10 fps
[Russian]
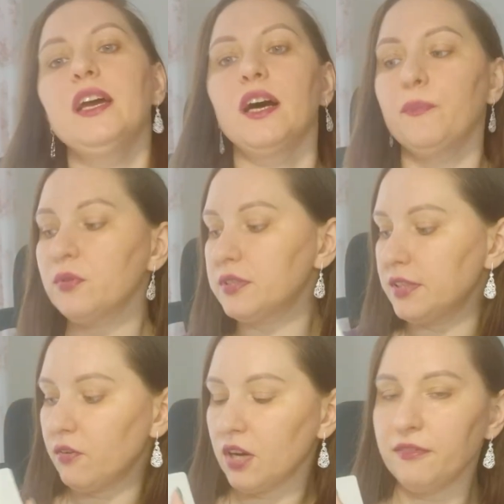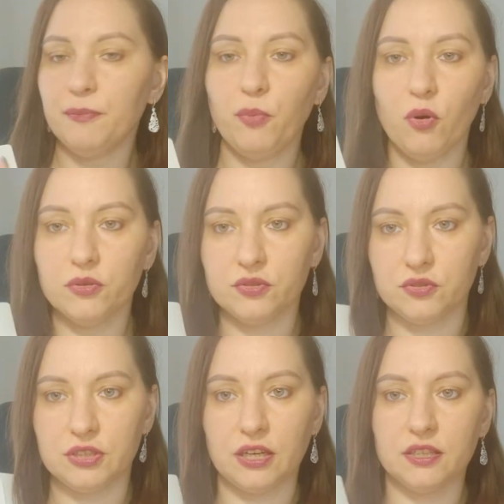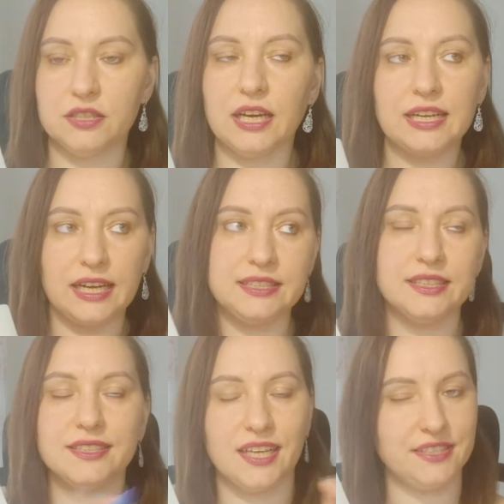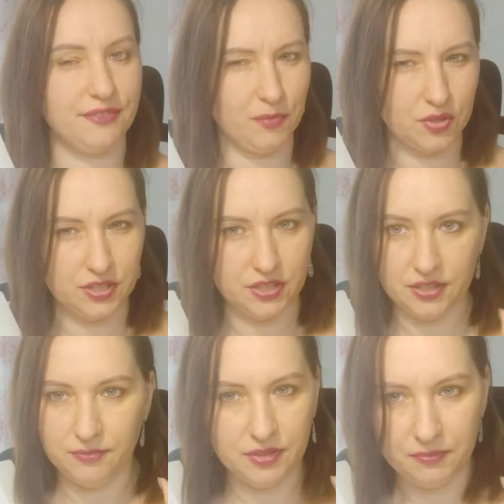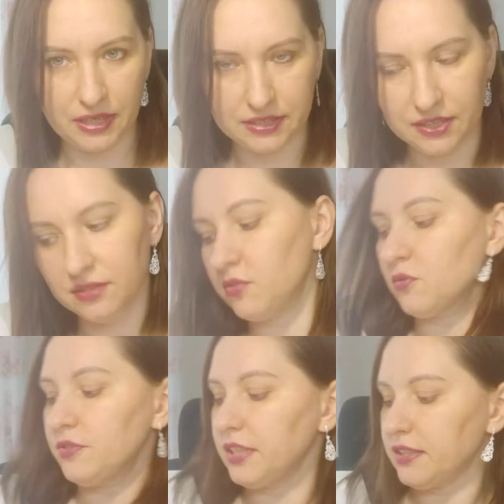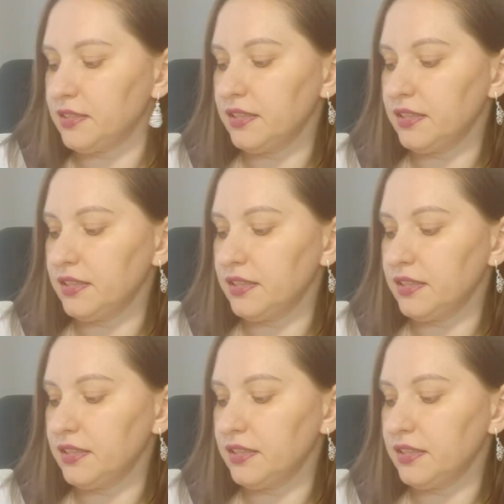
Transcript: А после того, как вы полностью закрасите, кстати, вы можете не брать кисточку, взять,